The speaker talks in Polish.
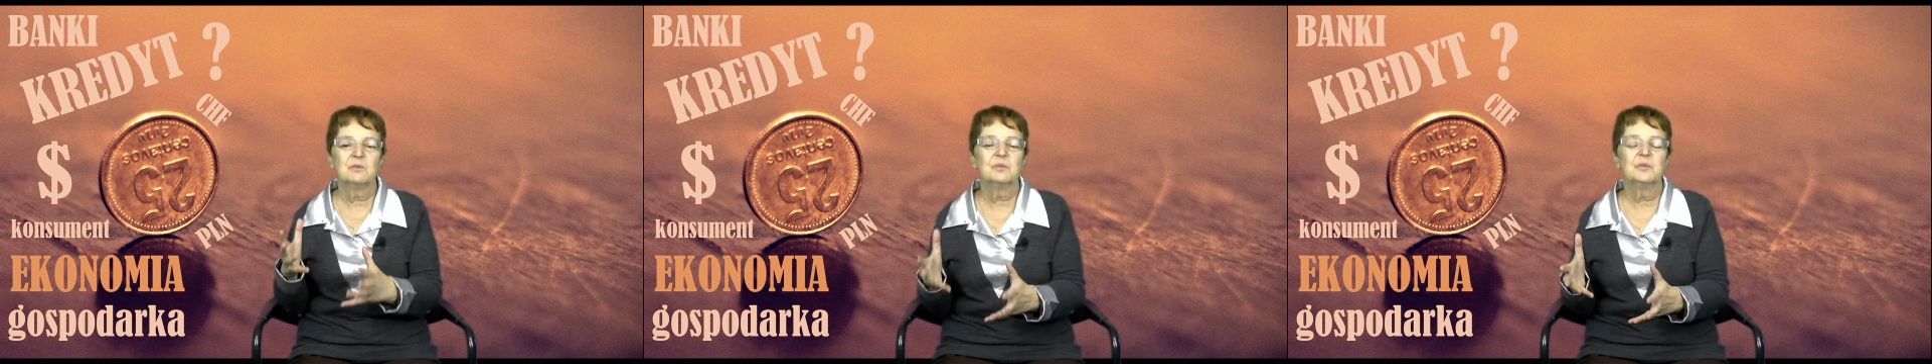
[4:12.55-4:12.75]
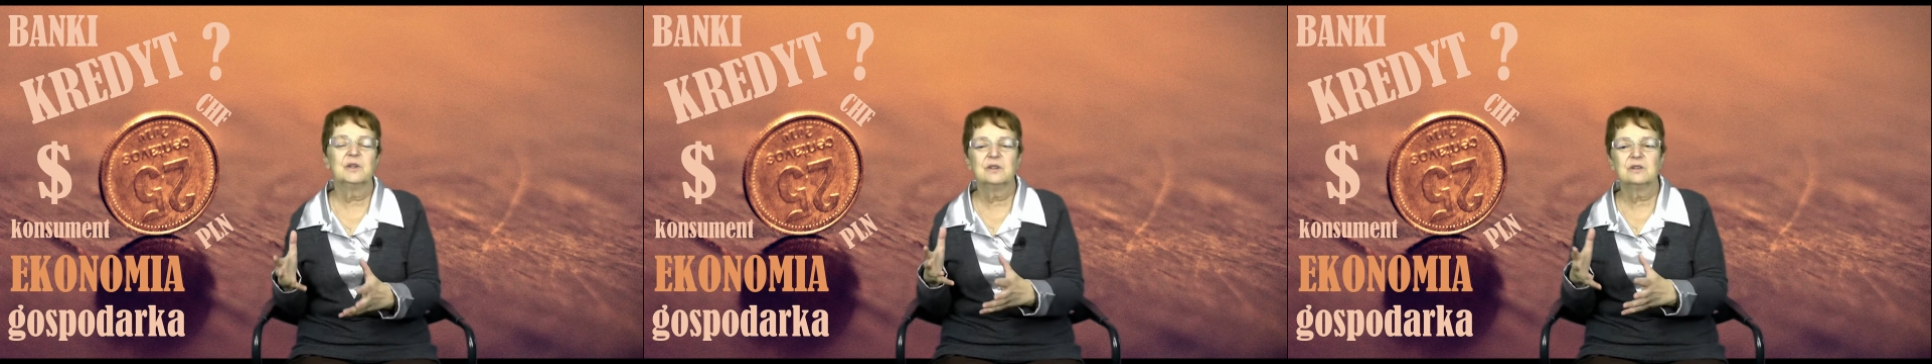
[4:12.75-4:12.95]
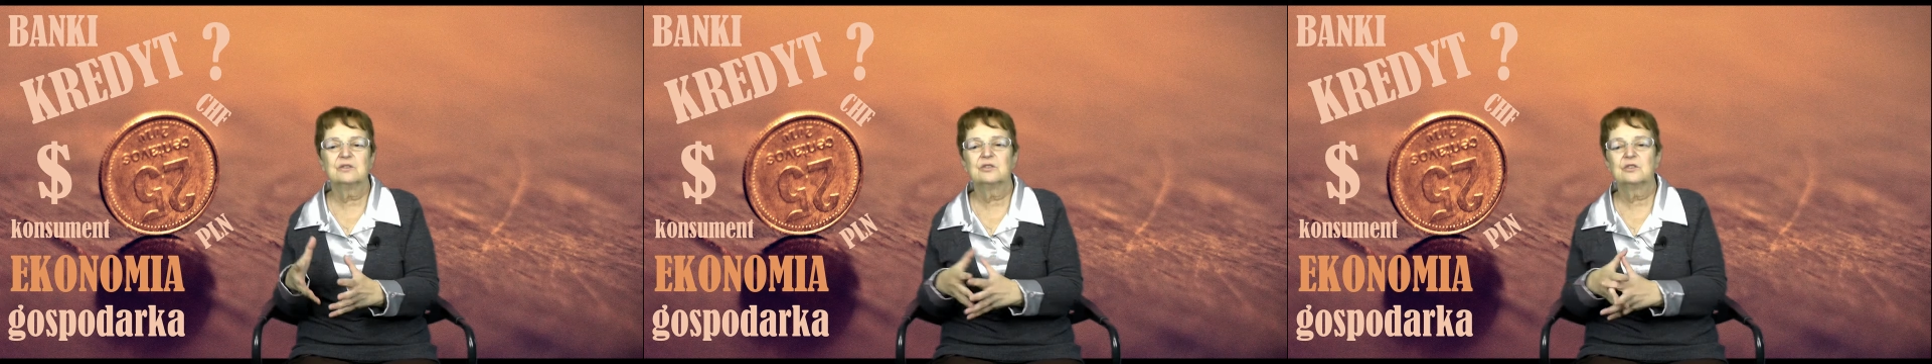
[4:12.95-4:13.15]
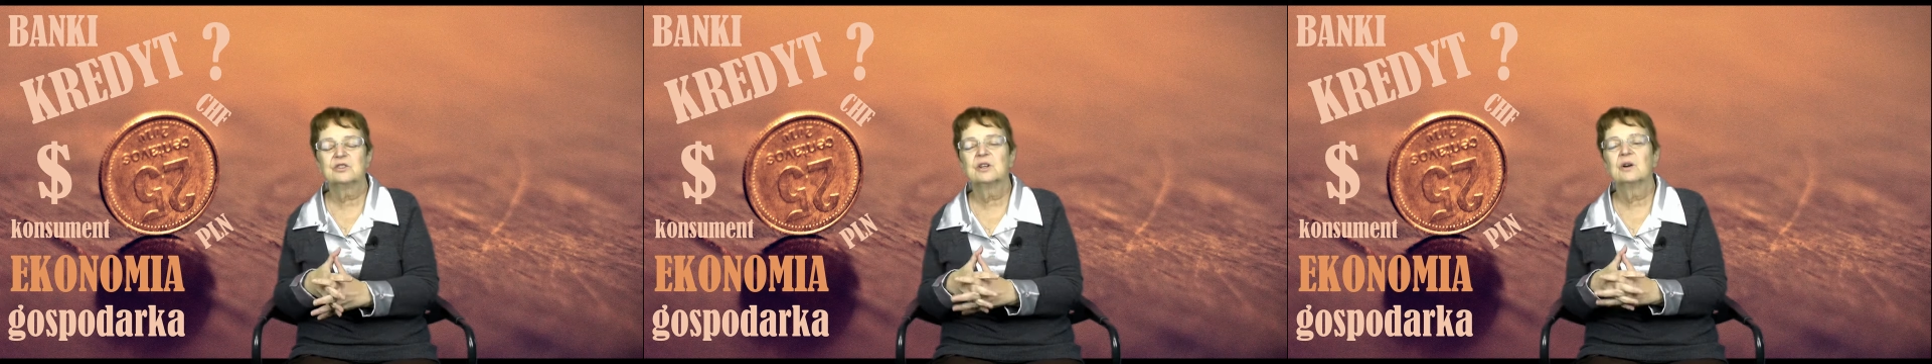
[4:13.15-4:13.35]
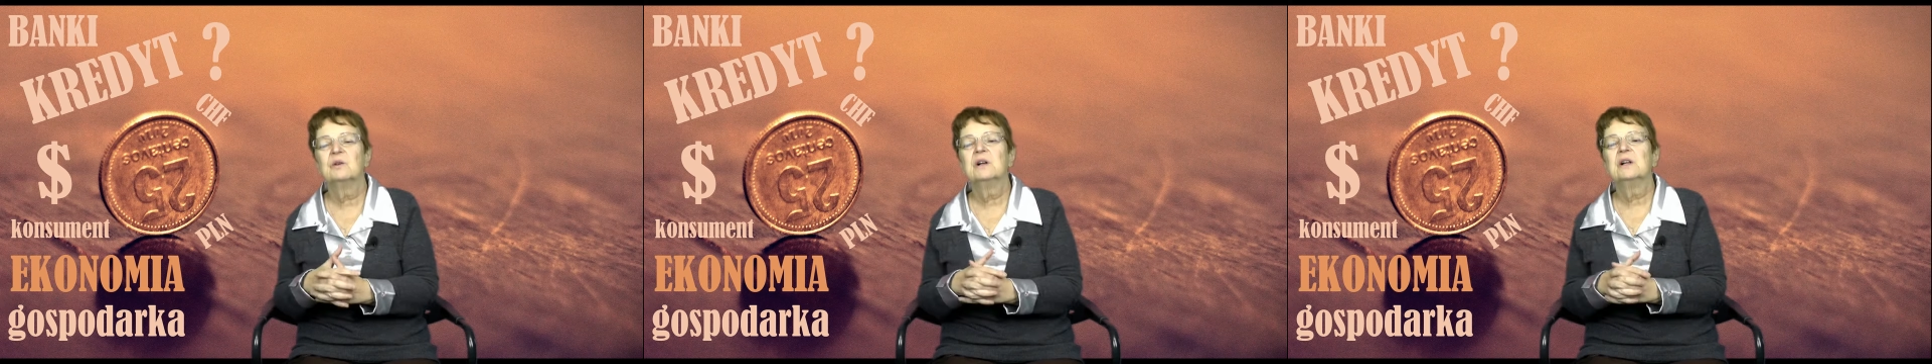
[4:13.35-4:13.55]
bo pieniądz
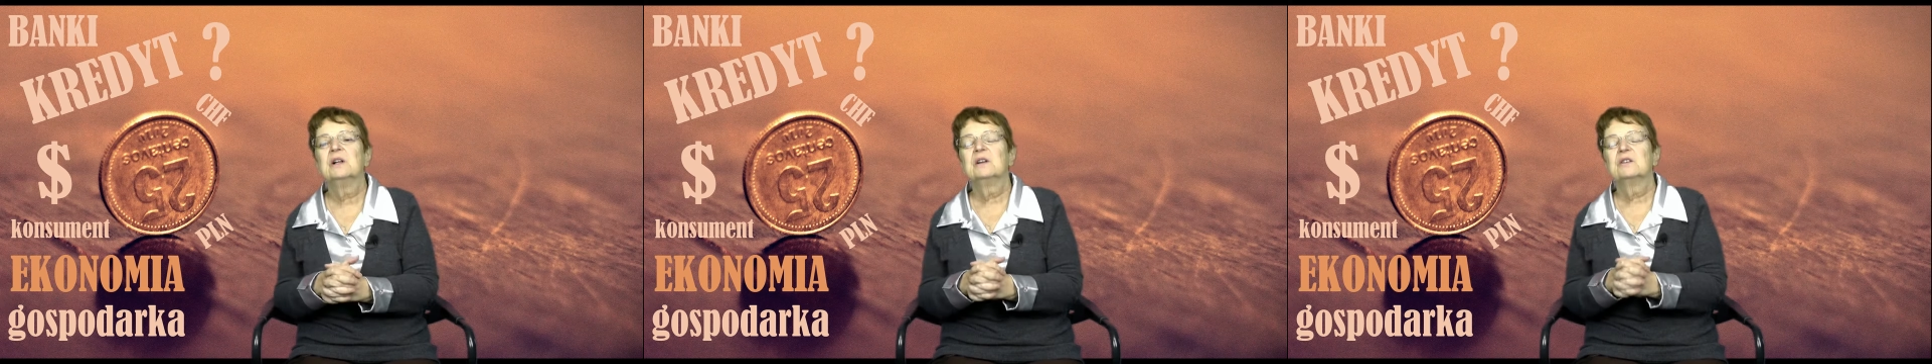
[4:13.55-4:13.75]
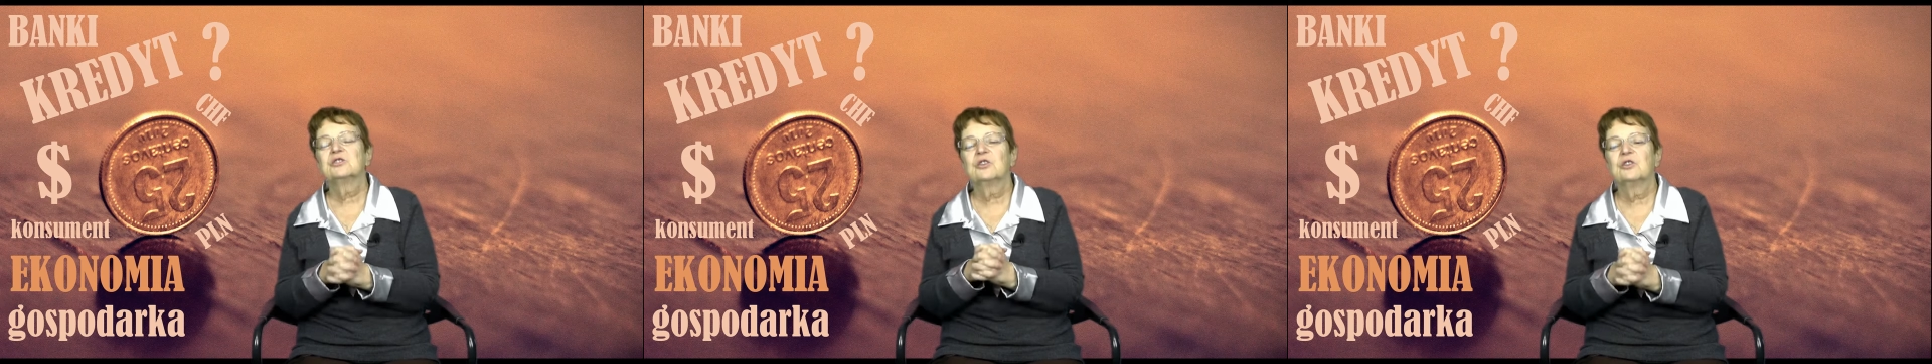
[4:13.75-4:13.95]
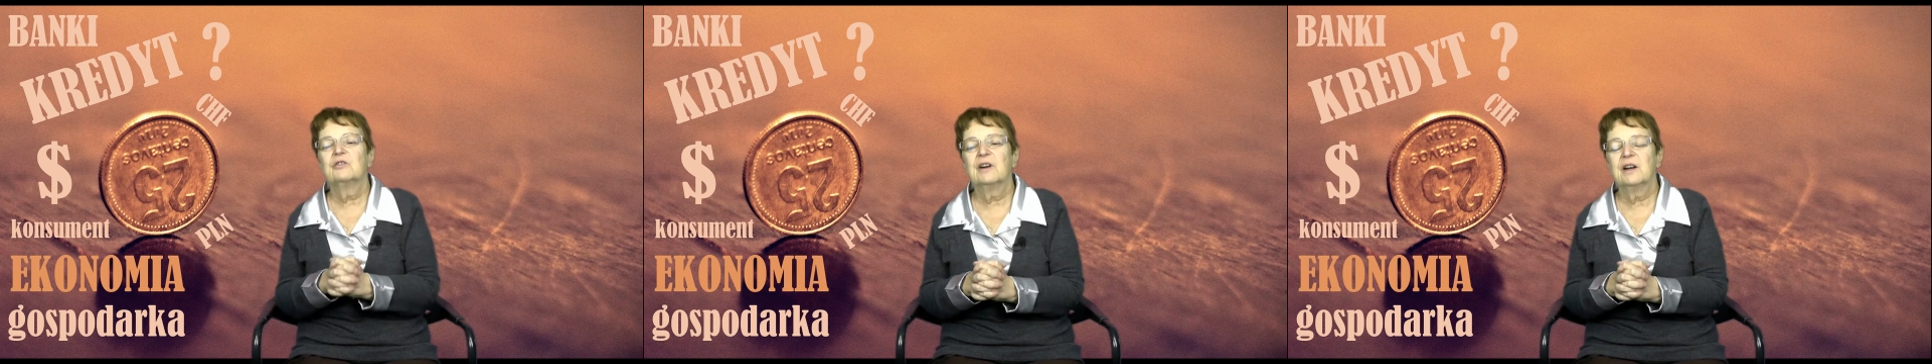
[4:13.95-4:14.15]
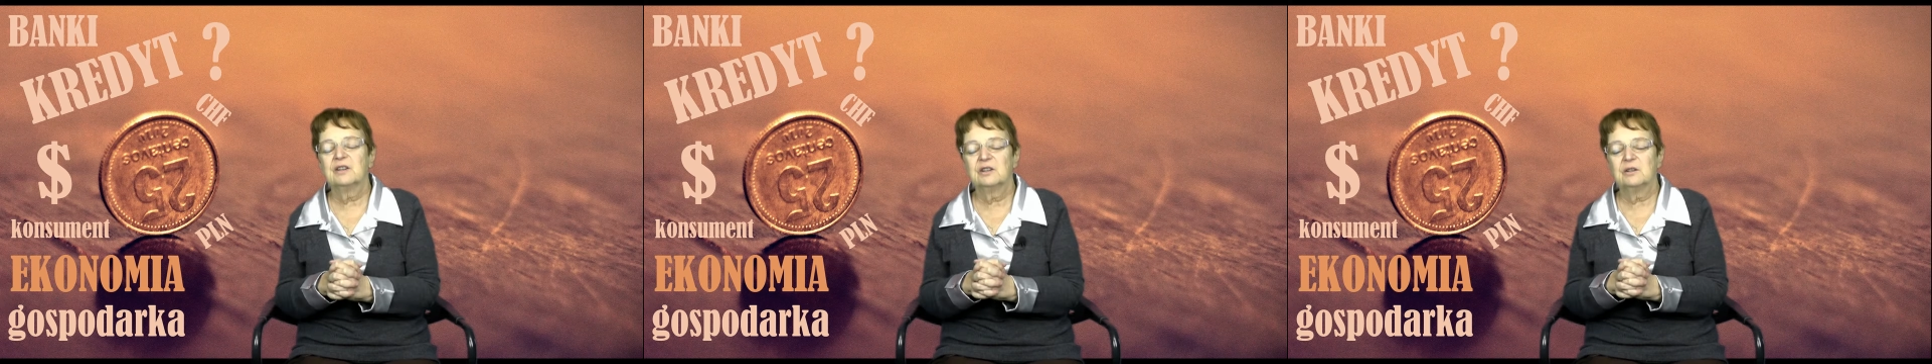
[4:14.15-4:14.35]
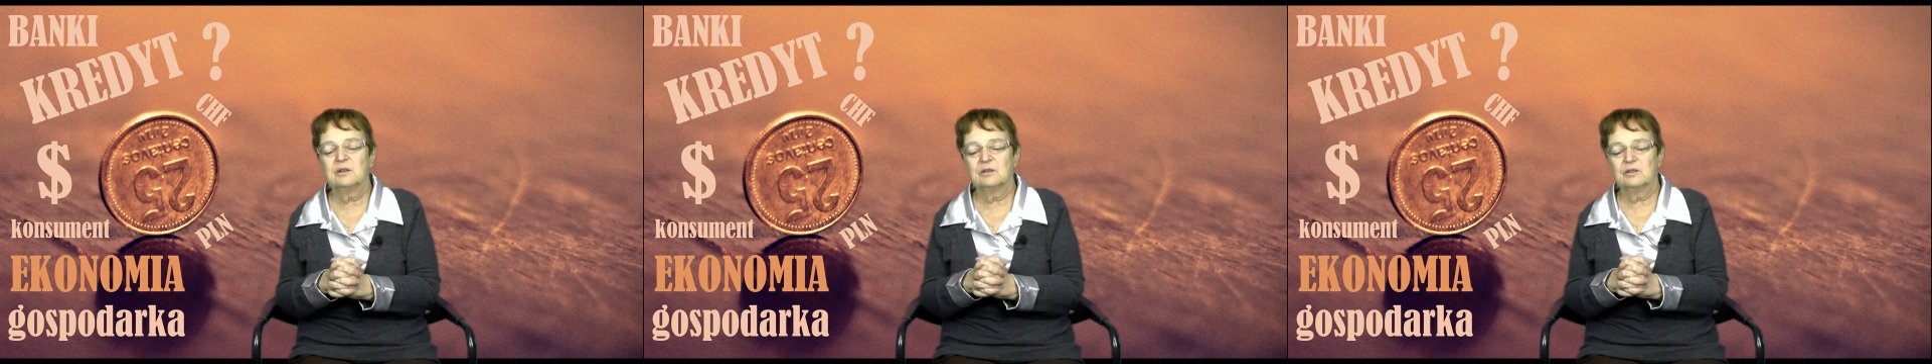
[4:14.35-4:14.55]
został
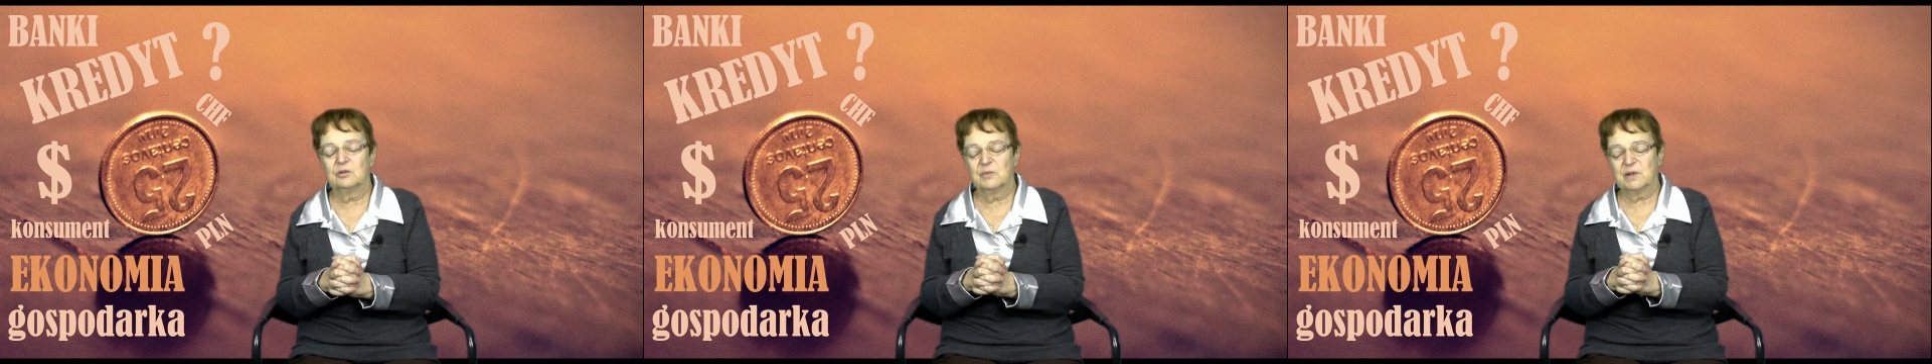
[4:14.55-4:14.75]
schowany do